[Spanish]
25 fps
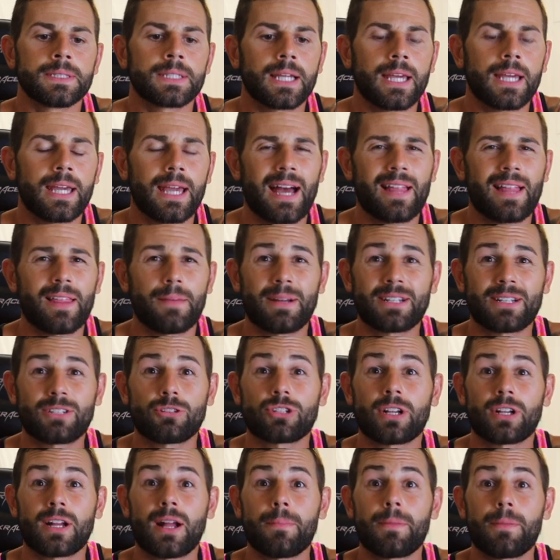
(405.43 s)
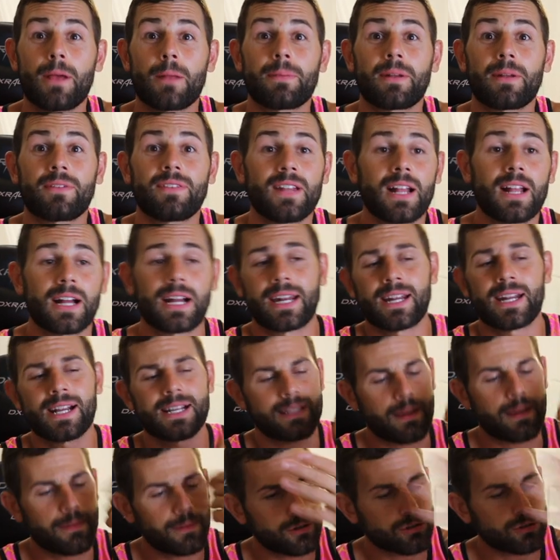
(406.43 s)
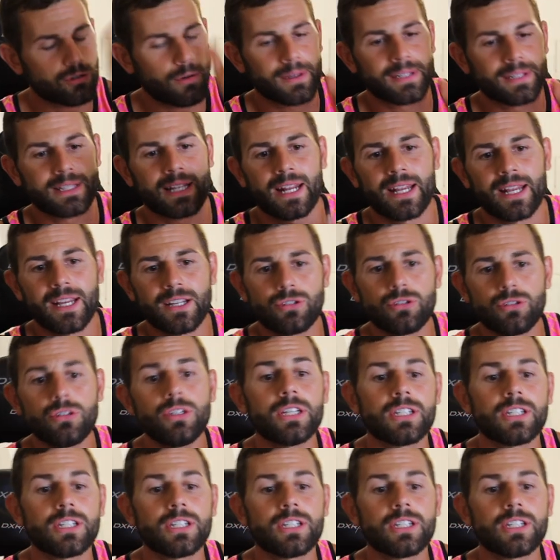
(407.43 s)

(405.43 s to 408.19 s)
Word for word: Eh, además nos han cambiado el perfil de la carrera, que también os comentaré eso,